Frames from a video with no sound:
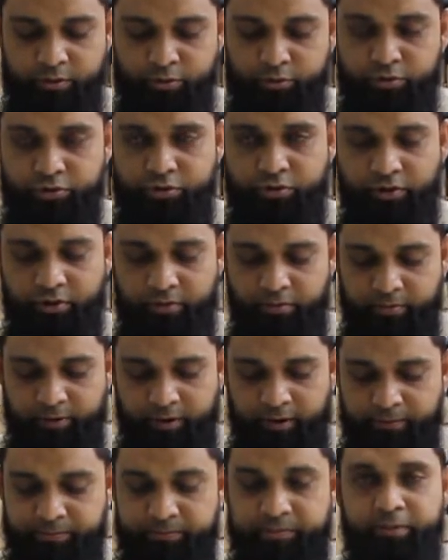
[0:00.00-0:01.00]
উজ্জ্বল
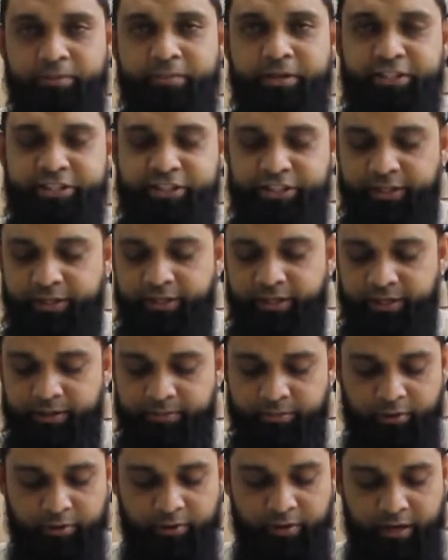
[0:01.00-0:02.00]
ভাবটা বেশি
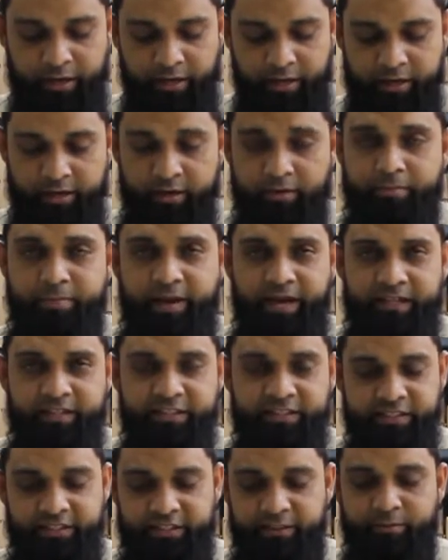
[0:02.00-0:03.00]
এবং
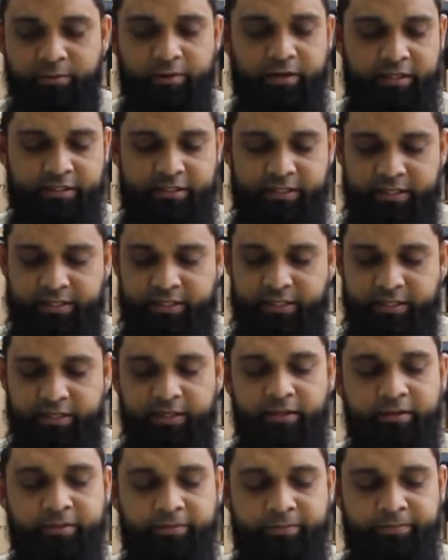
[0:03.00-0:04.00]
ব্যাকলিট কিবোর্ড আছে এটাতে
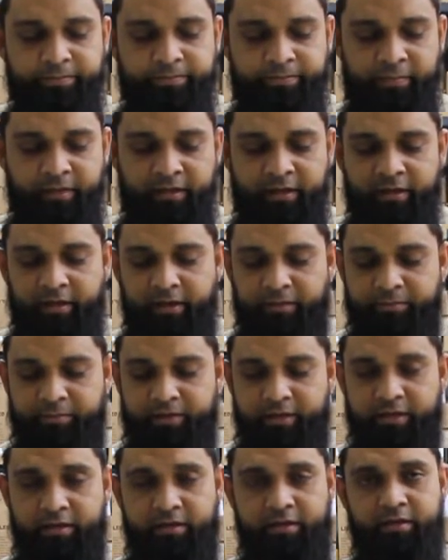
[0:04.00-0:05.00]

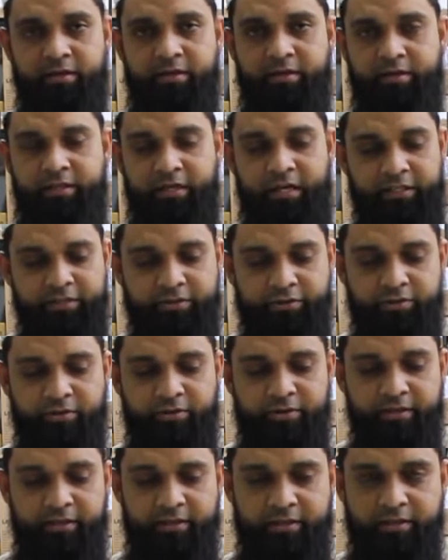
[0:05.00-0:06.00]
আপনারা কাজ করে
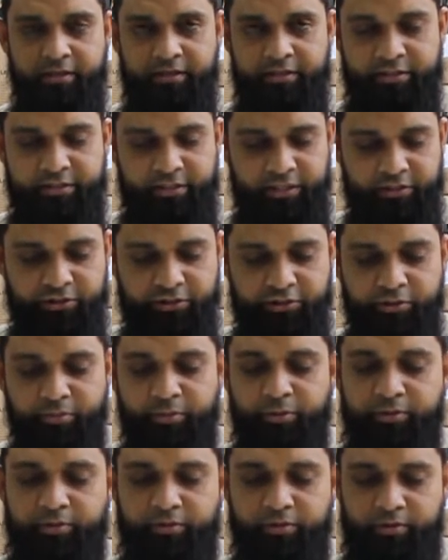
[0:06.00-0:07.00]
অনেক স্বাচ্ছন্দ্য
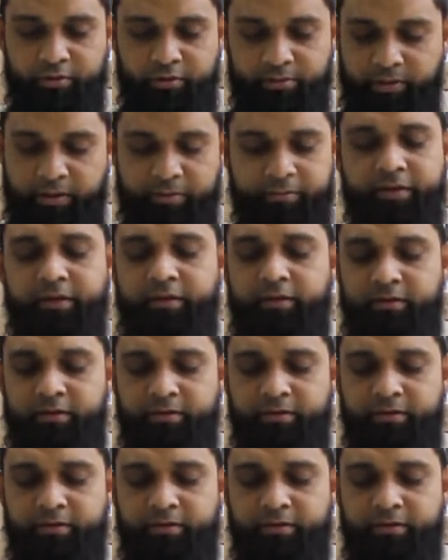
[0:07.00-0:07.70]
বোধ করতে পারবেন